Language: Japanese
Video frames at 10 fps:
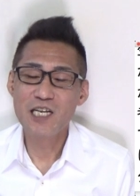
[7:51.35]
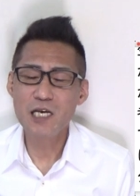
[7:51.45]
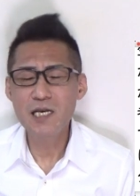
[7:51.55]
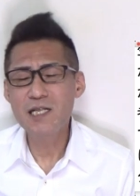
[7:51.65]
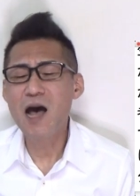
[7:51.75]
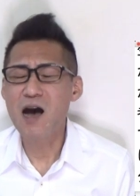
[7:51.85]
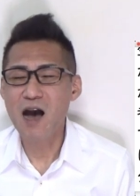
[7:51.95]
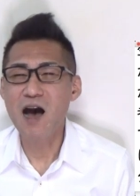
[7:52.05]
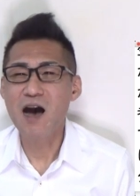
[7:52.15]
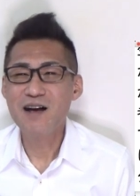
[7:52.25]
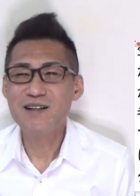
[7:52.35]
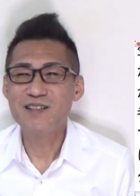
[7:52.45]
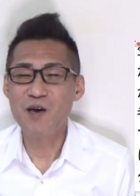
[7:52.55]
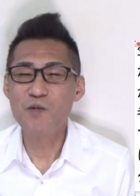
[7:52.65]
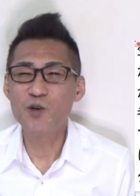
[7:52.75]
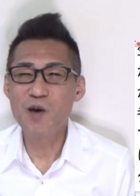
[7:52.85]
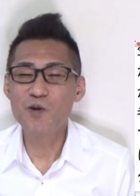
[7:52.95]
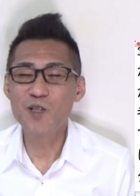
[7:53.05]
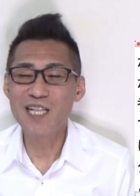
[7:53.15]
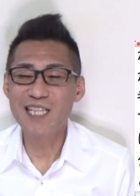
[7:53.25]
リーダーが
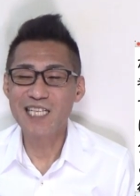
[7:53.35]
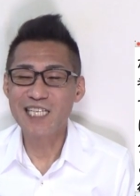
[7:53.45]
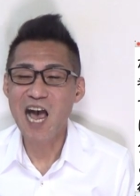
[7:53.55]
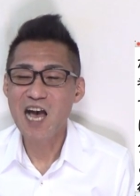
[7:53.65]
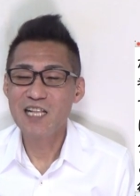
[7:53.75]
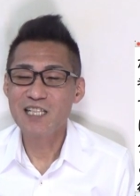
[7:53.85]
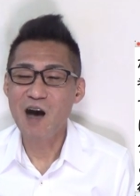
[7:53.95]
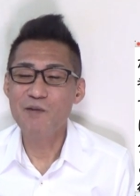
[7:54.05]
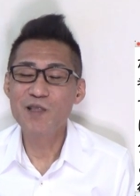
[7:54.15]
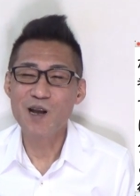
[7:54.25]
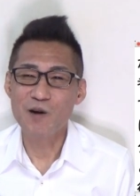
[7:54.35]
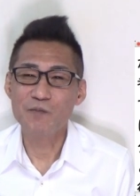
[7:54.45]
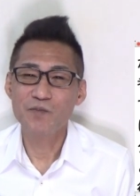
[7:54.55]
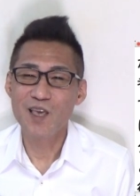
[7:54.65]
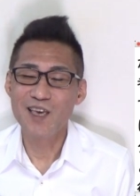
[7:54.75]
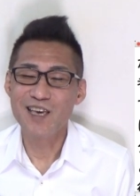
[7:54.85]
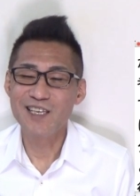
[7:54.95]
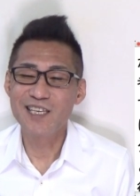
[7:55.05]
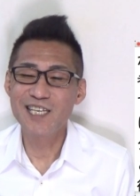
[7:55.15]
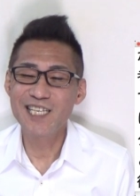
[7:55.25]
デモデモだってじゃダメだろ。
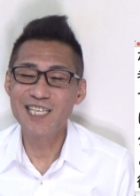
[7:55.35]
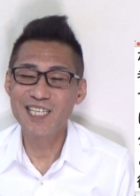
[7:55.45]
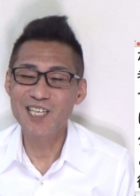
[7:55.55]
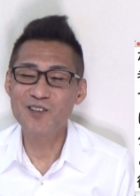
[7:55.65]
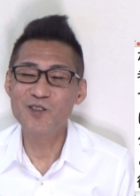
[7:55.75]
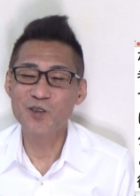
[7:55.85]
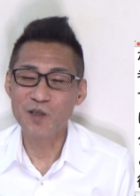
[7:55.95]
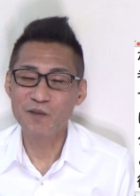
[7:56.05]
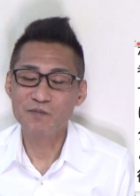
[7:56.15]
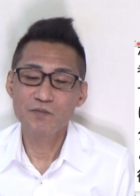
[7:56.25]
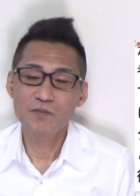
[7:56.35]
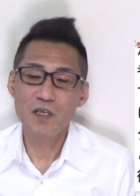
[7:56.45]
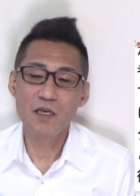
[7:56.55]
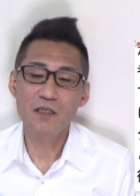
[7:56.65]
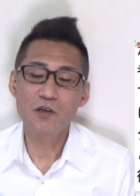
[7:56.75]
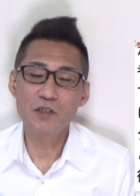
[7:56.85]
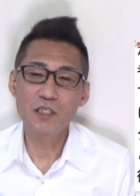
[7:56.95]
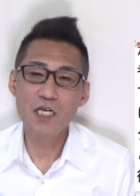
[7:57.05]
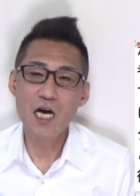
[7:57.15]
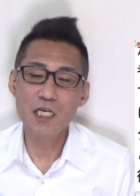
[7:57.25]
えー、キッシーのこと。えー、
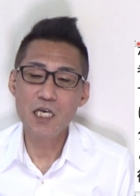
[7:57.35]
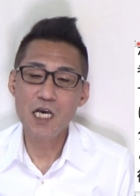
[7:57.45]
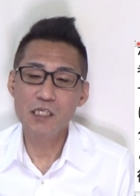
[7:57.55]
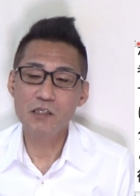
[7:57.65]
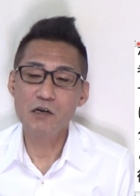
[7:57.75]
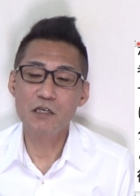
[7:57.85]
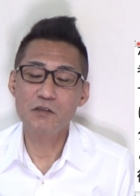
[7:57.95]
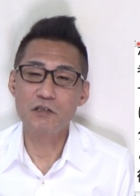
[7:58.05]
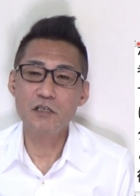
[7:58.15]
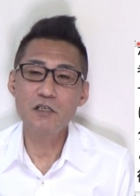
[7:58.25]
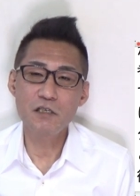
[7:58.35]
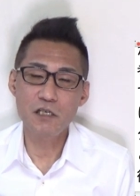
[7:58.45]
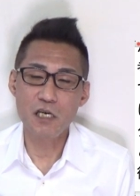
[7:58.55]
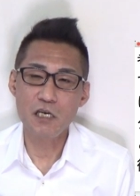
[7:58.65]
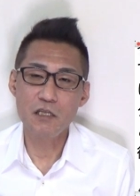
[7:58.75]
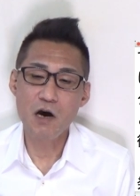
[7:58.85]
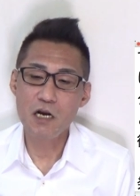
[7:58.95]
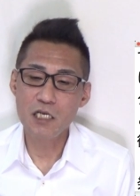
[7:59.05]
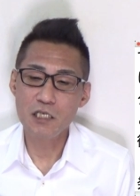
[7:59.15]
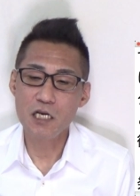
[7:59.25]
徳川家康のあの、軍議の
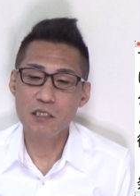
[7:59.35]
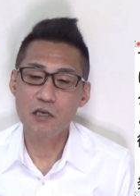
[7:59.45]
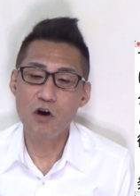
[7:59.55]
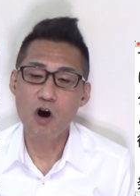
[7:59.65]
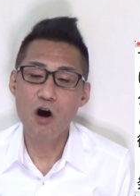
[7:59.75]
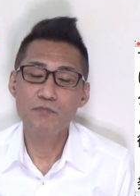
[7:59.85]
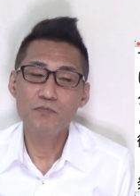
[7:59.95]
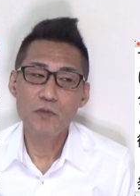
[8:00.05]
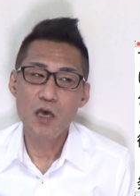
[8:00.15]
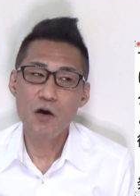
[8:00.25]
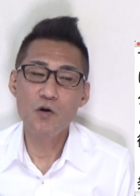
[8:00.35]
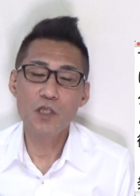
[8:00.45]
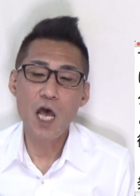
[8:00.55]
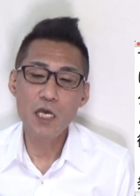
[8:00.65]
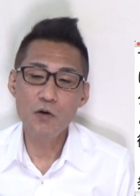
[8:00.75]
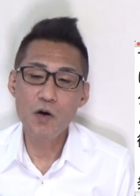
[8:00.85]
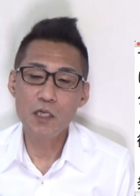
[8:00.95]
話なんですけど、えー、お題を